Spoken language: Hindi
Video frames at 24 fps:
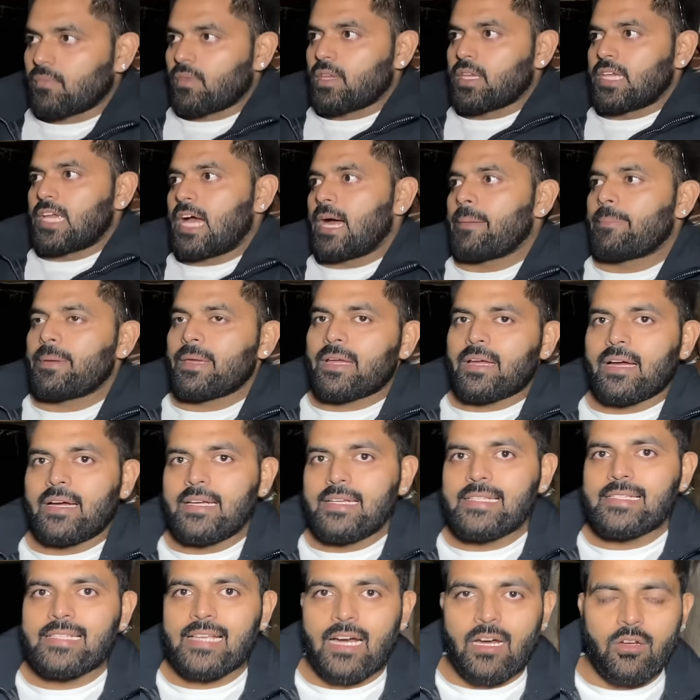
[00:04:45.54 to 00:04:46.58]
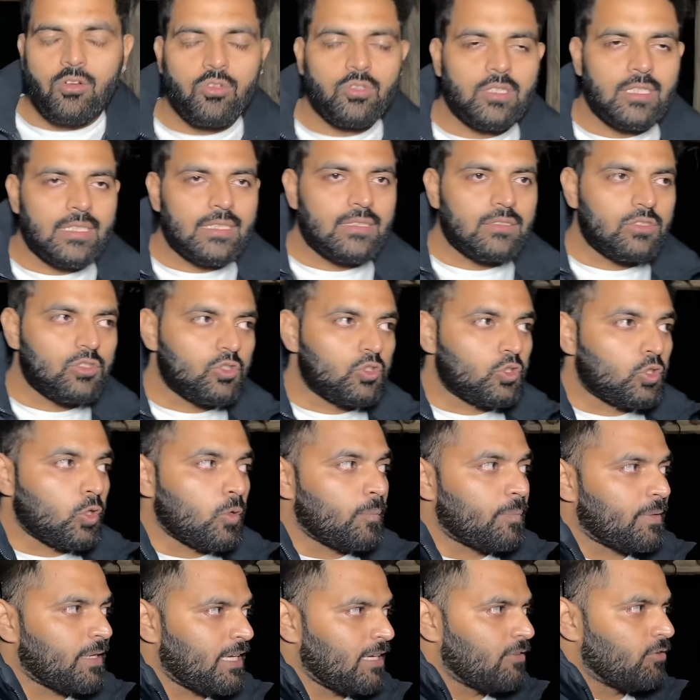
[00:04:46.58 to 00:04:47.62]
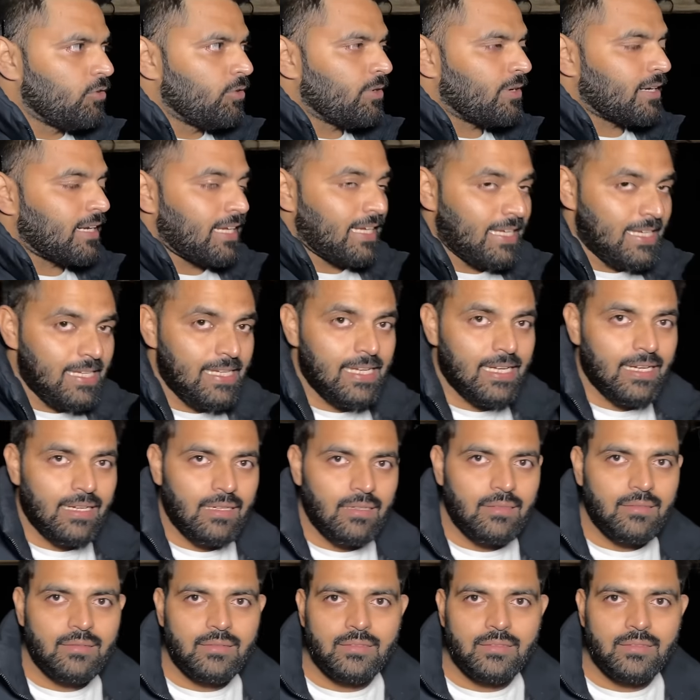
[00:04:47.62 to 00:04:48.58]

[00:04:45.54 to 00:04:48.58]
यहाँ पे कई सालों तक छुप के वो रही हैं